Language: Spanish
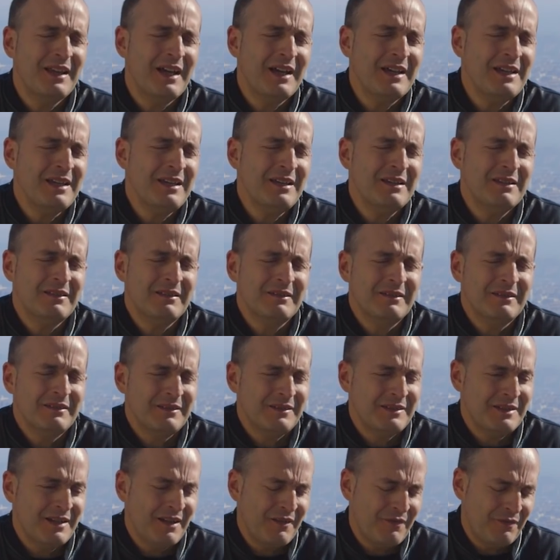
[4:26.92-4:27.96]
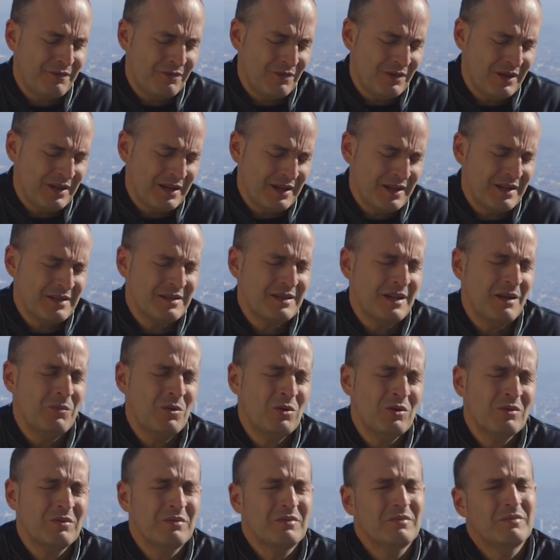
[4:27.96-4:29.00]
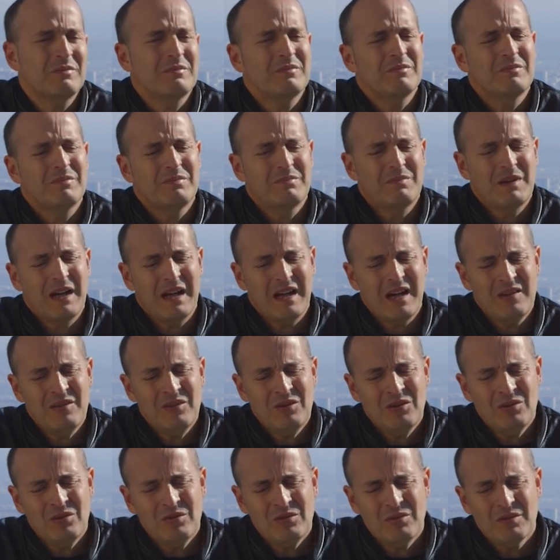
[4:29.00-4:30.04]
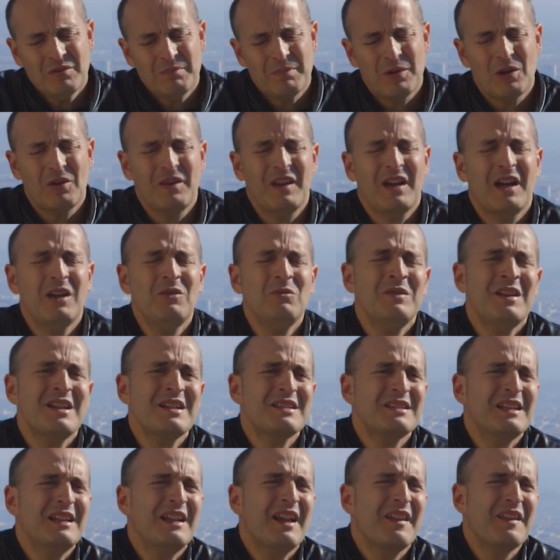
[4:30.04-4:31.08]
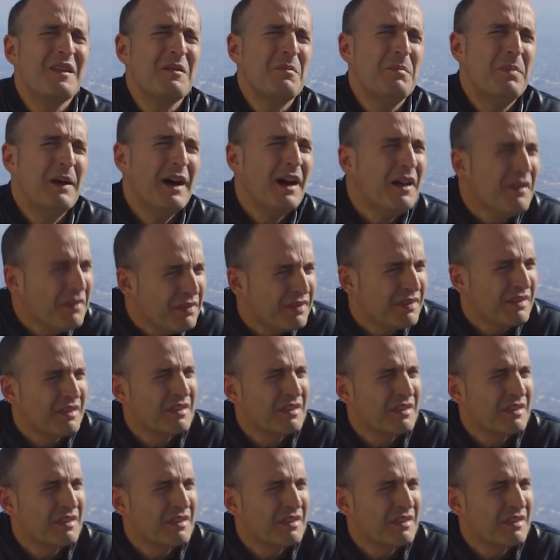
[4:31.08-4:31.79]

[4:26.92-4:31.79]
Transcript: de ahí ya fue ese amor bajando, pero dejando una estela de paz